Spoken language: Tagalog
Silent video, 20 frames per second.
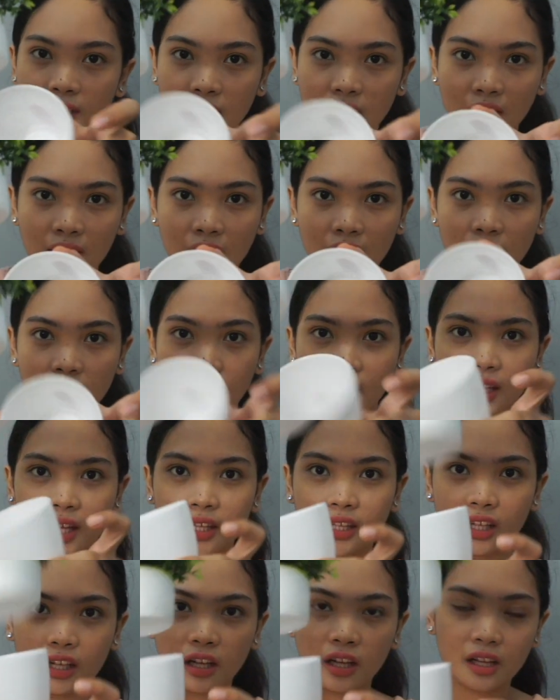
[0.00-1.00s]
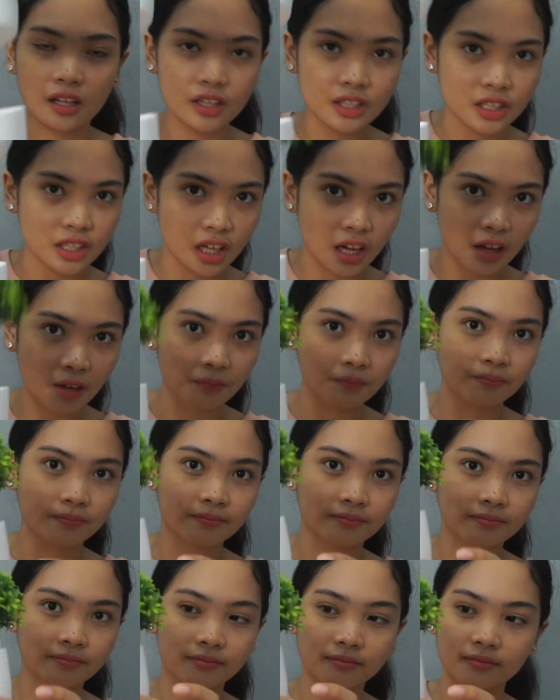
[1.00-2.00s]
Ayan, tatanggal siya.
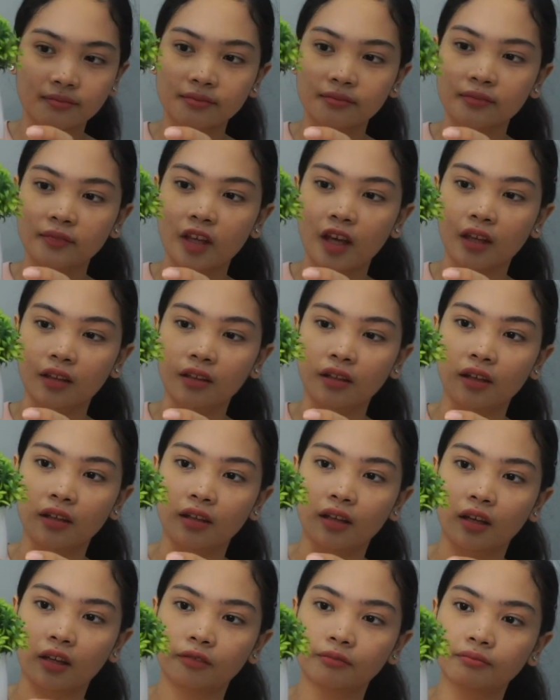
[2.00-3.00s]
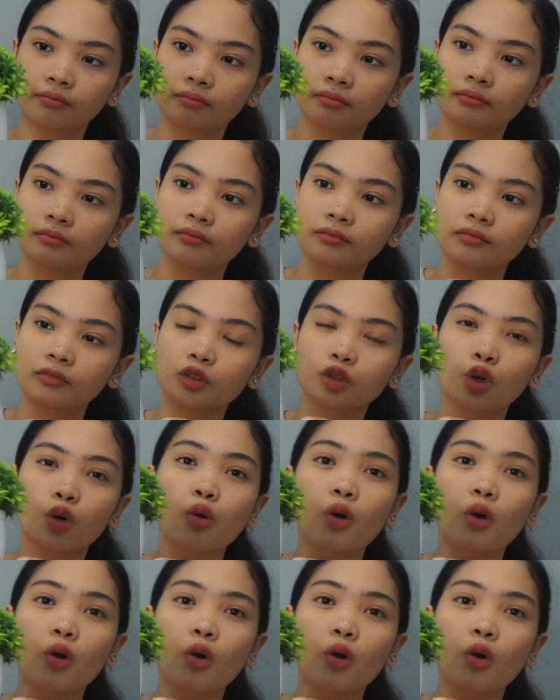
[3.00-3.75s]
Ayan, ganyan. So,